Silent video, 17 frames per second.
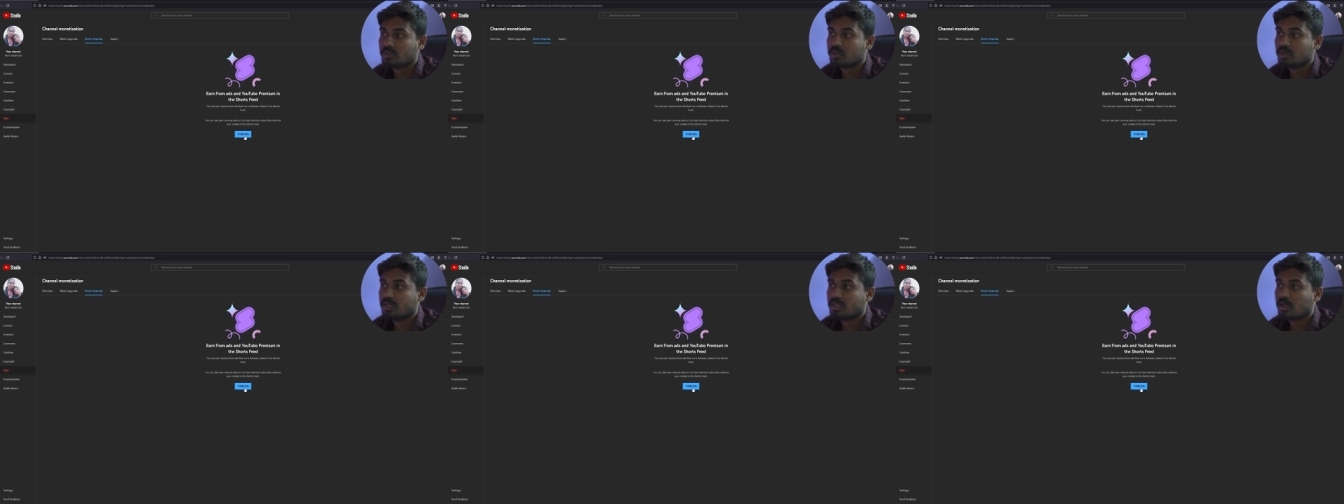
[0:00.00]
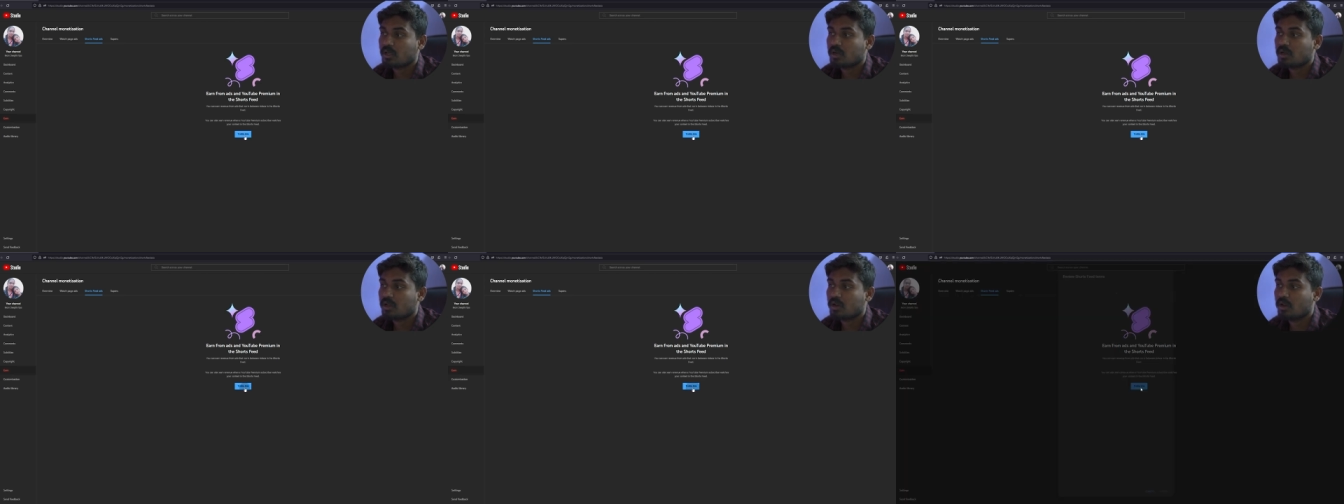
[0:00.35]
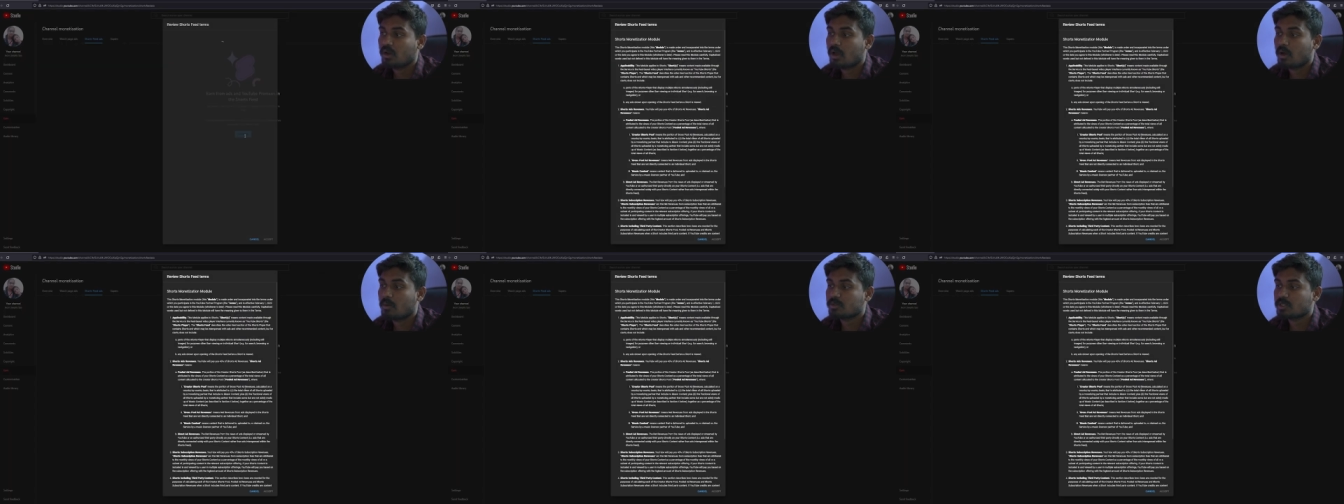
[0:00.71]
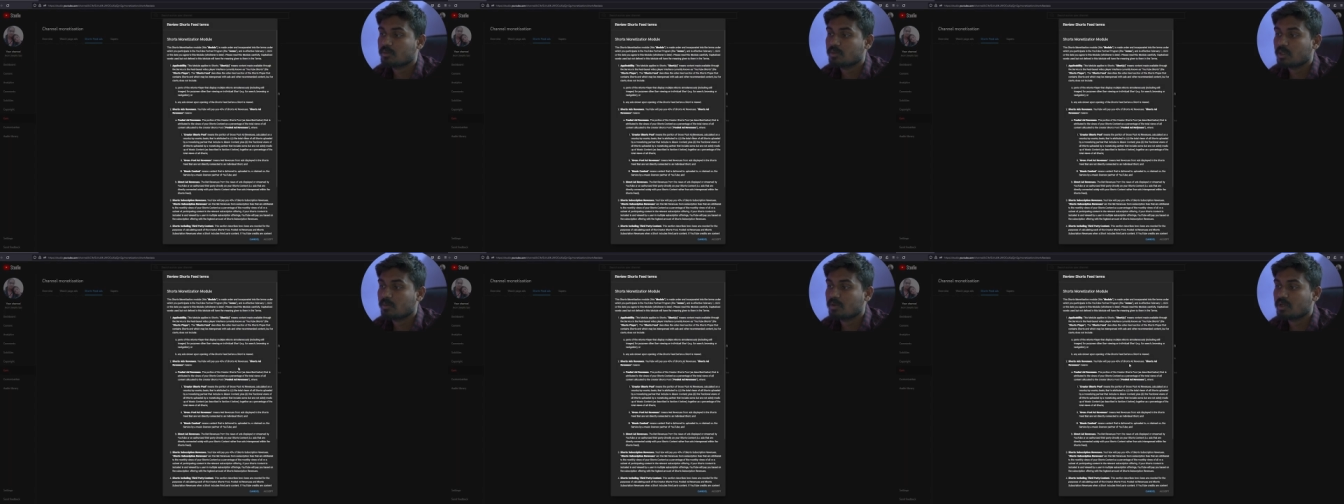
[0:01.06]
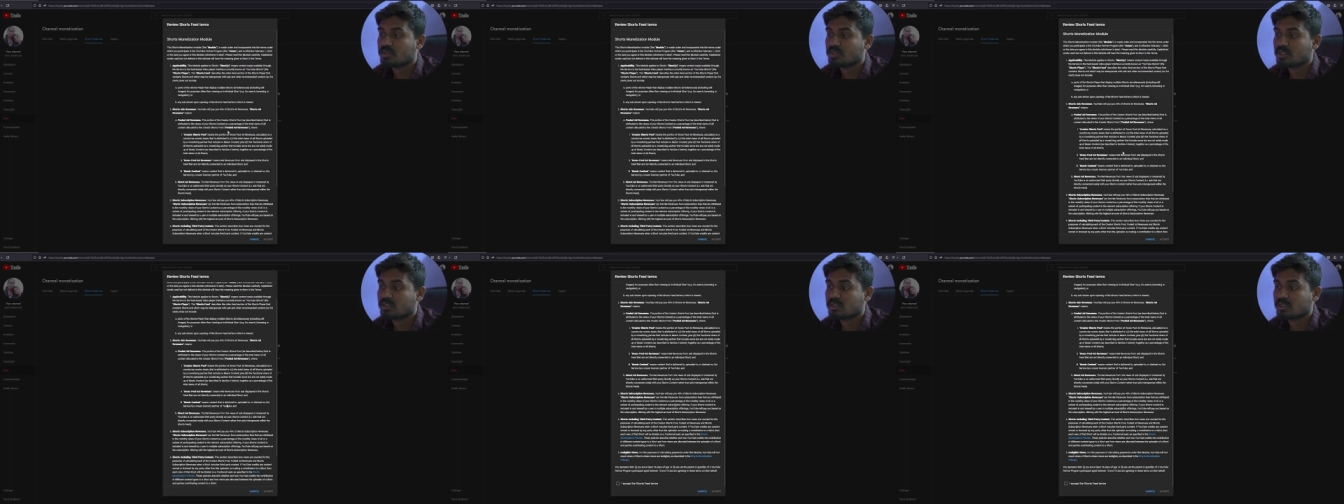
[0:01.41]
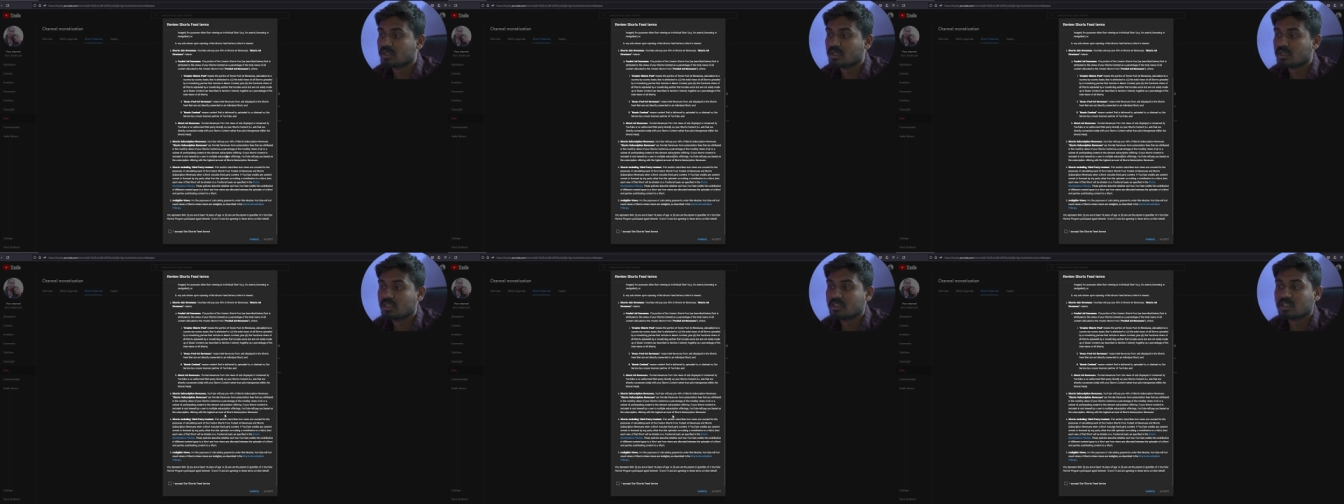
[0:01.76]
సో ఈ టర్న్ ఆన్ అనే ఆప్షన్ మీద ప్రెస్
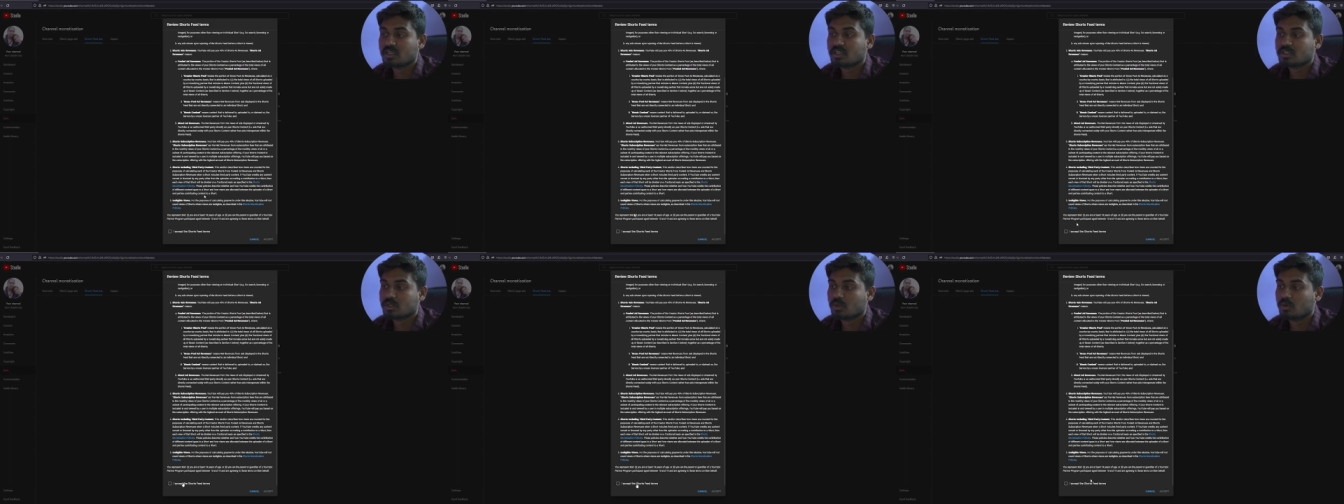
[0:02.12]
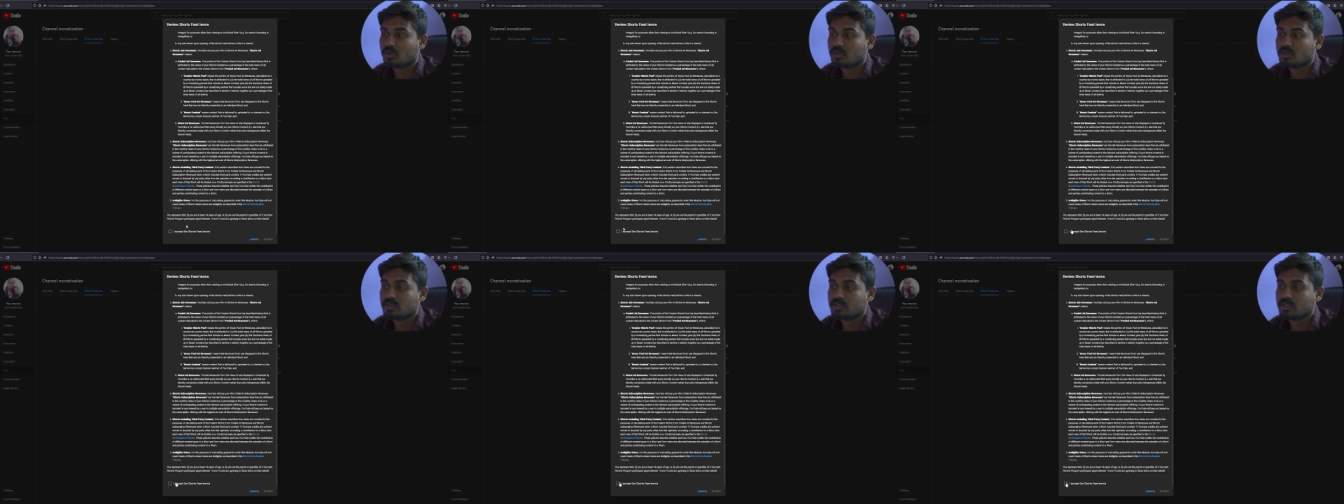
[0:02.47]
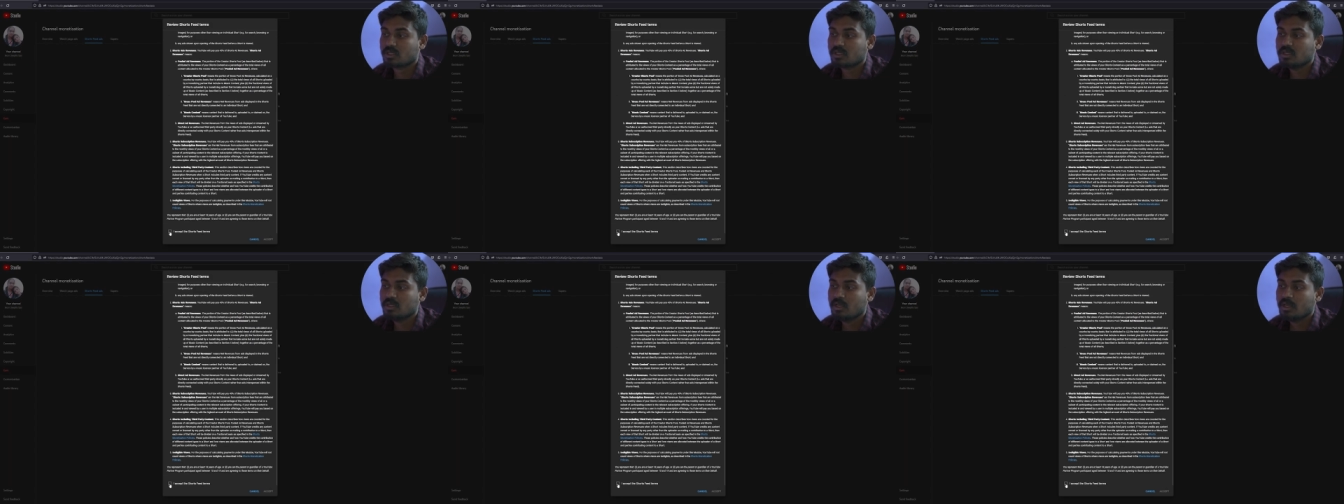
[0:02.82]
చేశాక కిందకి స్క్రోల్ చేస్తే